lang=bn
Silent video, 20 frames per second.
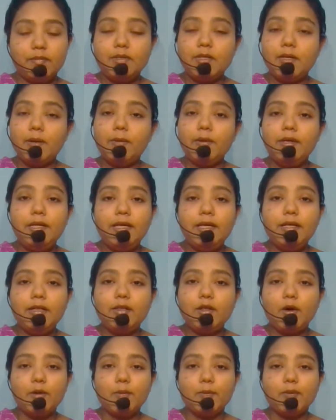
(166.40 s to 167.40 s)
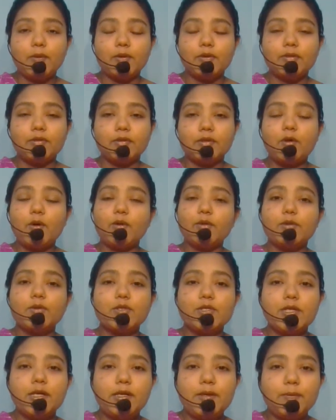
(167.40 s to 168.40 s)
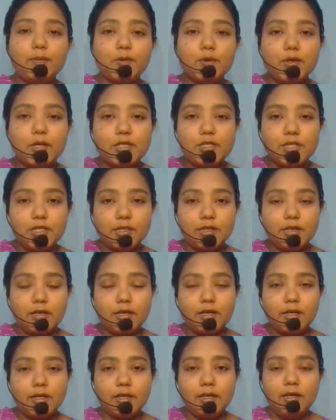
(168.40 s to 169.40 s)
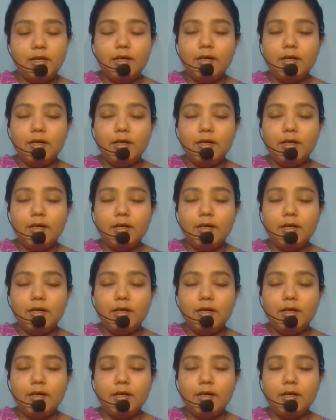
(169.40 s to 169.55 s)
যেমন নীল দর্পণ কত সালে প্রকাশিত হয়